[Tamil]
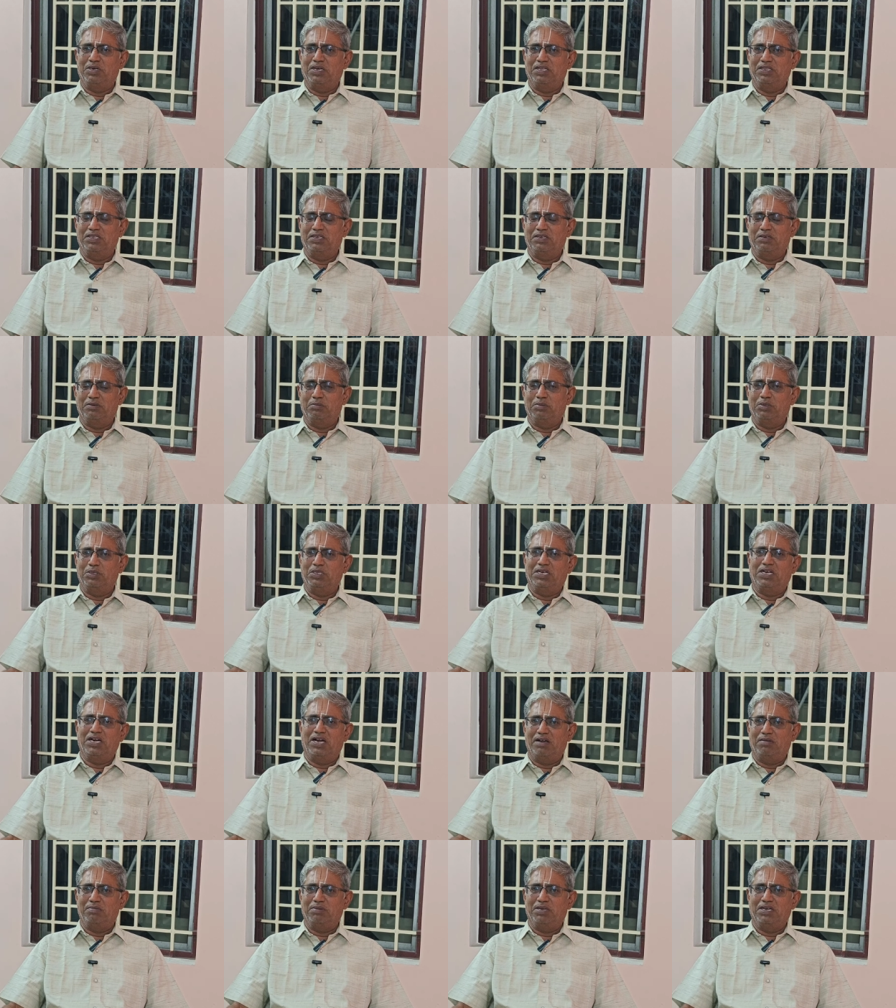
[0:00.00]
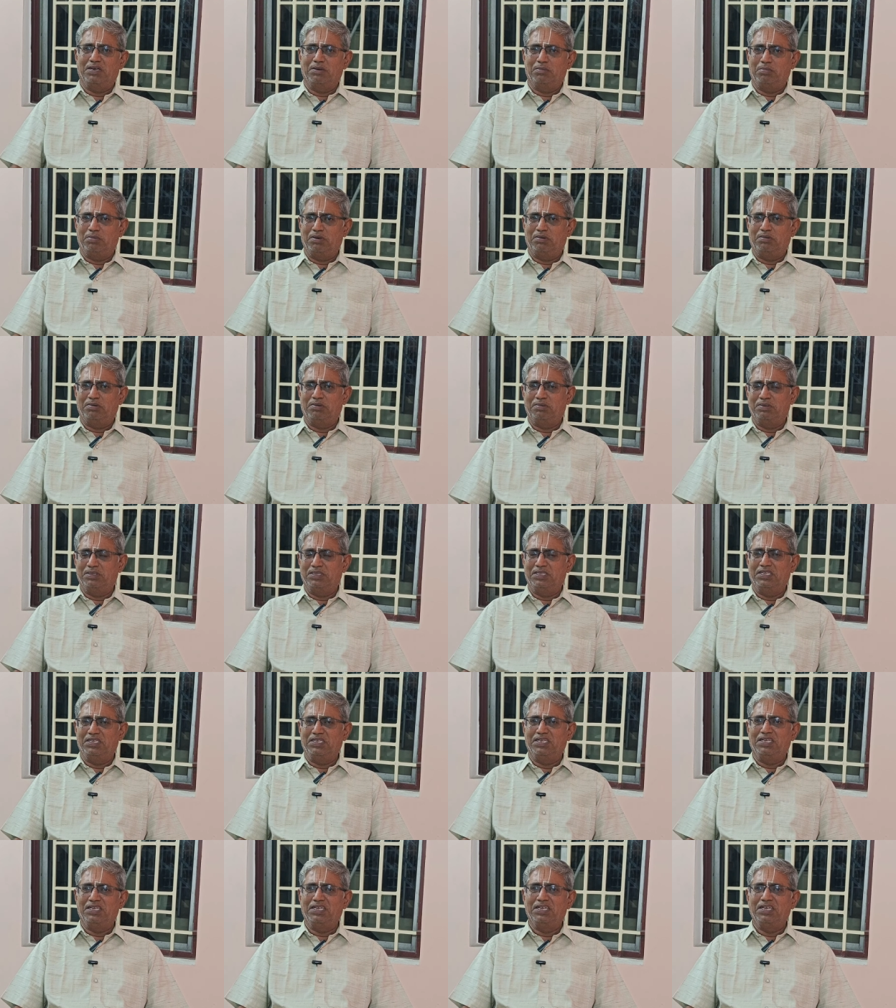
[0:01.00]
உட்கார்ந்துருக்கும் போது காலமேகப்புலவர் வந்து